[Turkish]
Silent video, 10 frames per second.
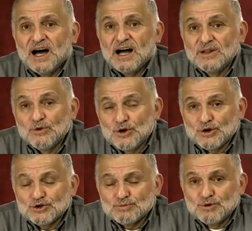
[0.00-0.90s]

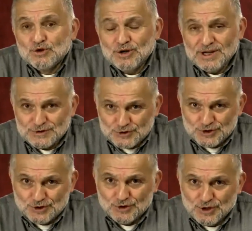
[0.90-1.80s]
anlıyoruz. Bu
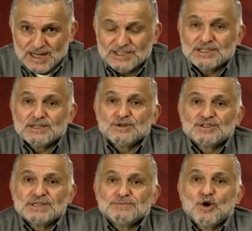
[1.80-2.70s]
çünkü her şeyden
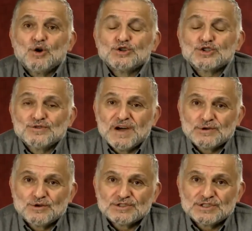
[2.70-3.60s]
önce bir
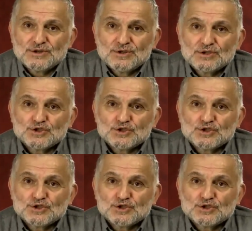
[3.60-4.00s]
özgüven gösteriyor.